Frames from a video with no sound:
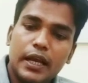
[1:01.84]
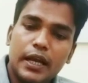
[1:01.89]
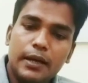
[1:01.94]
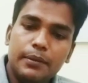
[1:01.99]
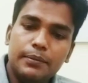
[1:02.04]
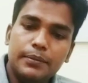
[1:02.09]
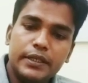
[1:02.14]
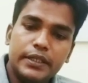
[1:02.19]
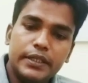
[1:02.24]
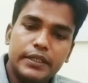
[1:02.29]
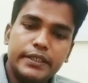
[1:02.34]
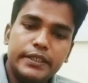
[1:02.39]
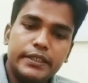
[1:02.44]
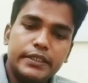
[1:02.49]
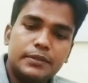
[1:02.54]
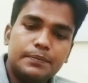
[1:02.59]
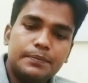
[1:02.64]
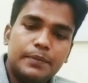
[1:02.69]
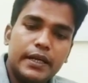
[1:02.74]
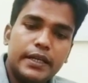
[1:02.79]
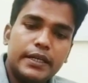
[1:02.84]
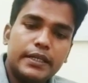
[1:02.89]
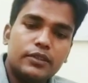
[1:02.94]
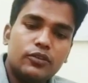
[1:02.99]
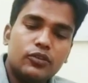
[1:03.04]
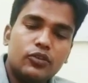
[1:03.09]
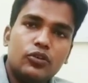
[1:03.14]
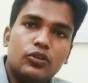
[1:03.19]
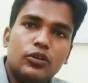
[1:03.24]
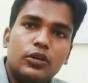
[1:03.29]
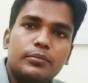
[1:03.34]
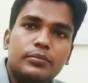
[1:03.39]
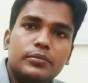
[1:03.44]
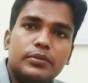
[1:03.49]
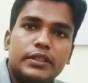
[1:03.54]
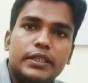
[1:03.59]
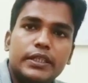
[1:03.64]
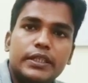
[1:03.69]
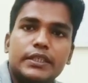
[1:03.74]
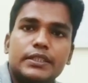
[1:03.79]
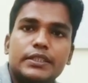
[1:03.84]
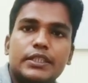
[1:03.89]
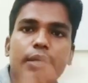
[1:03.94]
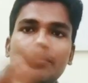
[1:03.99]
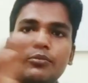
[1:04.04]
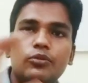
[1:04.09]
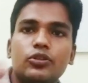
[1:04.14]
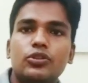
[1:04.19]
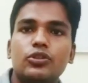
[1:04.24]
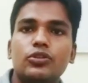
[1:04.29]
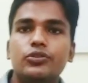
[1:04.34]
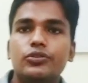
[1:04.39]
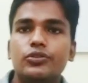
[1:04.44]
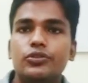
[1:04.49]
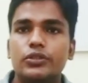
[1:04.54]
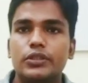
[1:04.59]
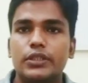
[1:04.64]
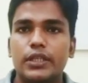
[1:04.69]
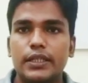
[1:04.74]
अब इस पानी को हम देखिए साबुन क्यों यूज